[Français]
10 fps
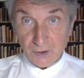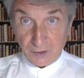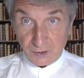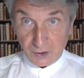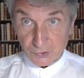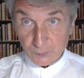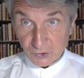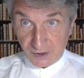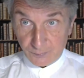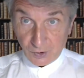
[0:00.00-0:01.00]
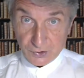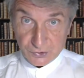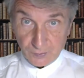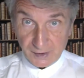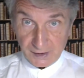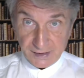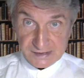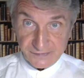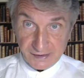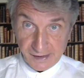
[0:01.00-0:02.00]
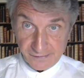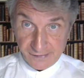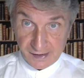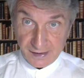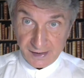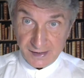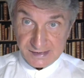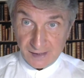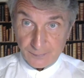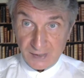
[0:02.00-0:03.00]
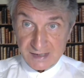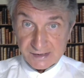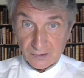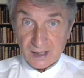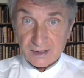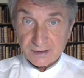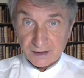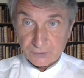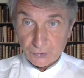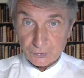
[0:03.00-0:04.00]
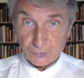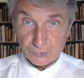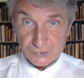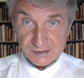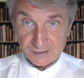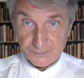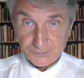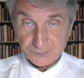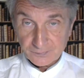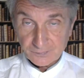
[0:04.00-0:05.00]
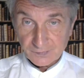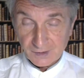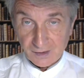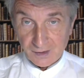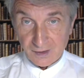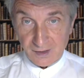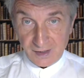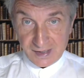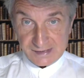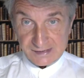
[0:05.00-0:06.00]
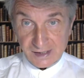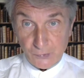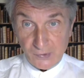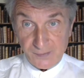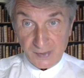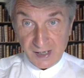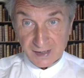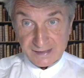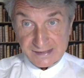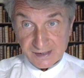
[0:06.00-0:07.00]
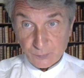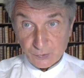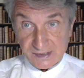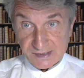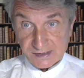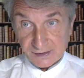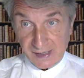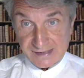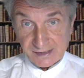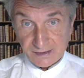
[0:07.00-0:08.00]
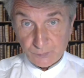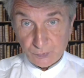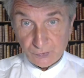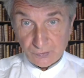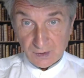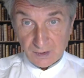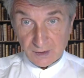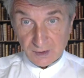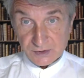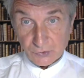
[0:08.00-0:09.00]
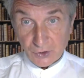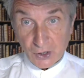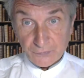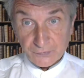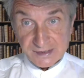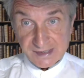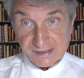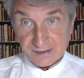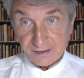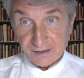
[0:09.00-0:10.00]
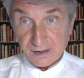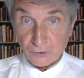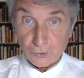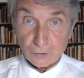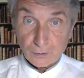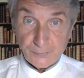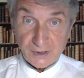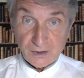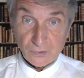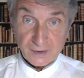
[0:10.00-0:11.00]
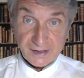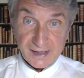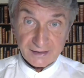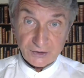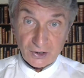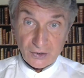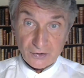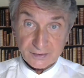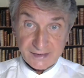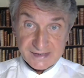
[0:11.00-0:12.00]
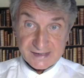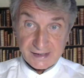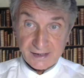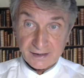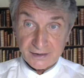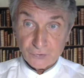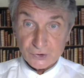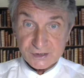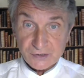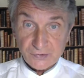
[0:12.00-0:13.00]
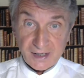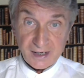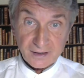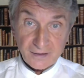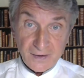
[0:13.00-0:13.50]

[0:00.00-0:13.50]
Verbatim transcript: Quelques mots d'abord sur Marina Tsvetaeva et sa place dans la littérature russe. Saluée par les symbolistes à ses débuts, son œuvre s'inscrit dans le tourbillon créateur des années révolutionnaires